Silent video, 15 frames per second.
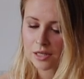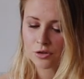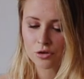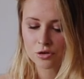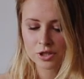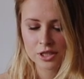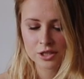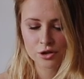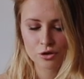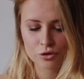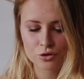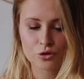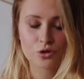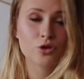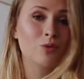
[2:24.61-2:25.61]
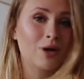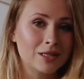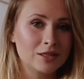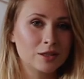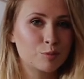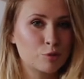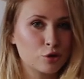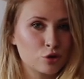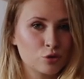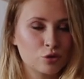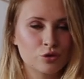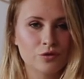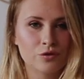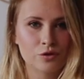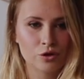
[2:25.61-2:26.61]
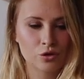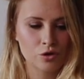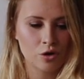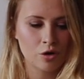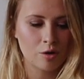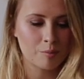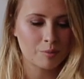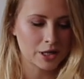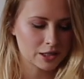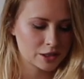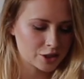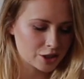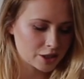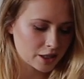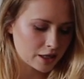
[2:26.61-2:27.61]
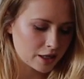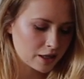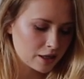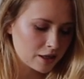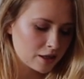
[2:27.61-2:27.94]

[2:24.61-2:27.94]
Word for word: No i jeśli chodzi o skład tych produktów, no to praktycznie